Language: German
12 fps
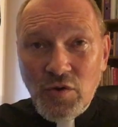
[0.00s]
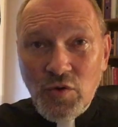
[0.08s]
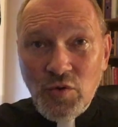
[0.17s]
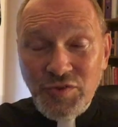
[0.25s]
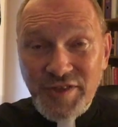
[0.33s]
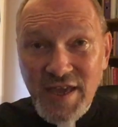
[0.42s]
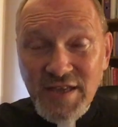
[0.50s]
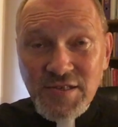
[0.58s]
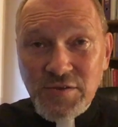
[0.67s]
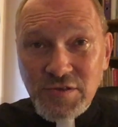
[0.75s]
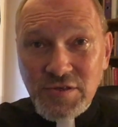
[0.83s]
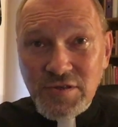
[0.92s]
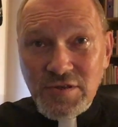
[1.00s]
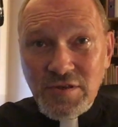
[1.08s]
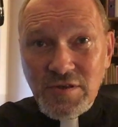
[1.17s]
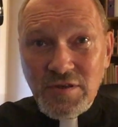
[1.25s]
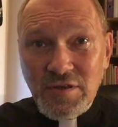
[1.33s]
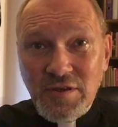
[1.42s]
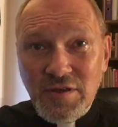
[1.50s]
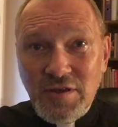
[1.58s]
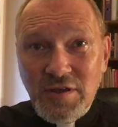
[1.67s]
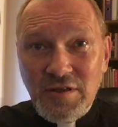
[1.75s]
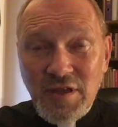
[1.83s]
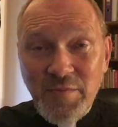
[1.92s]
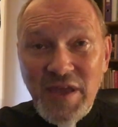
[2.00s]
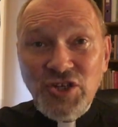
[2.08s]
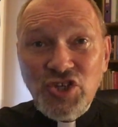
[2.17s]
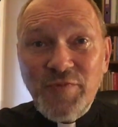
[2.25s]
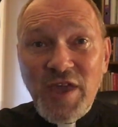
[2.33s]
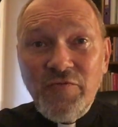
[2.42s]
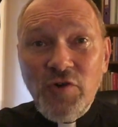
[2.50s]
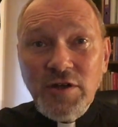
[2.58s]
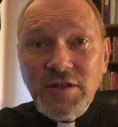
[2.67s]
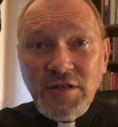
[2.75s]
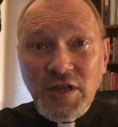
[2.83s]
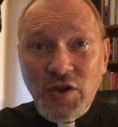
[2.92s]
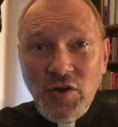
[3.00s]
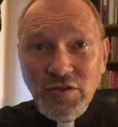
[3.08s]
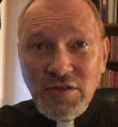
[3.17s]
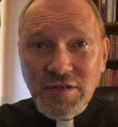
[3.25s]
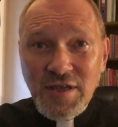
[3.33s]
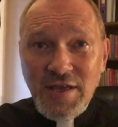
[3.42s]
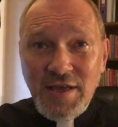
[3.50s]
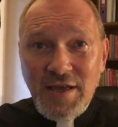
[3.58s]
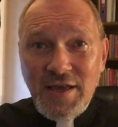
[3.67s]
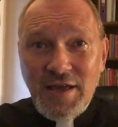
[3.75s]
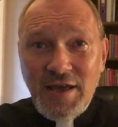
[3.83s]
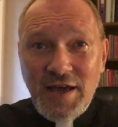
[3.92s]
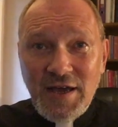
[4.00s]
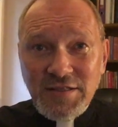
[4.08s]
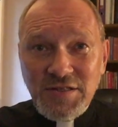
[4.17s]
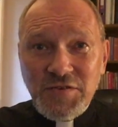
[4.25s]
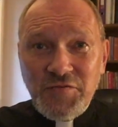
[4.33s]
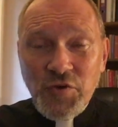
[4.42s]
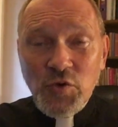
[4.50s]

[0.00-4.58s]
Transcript: Und Jesus, der menschgewordene Gott, hat für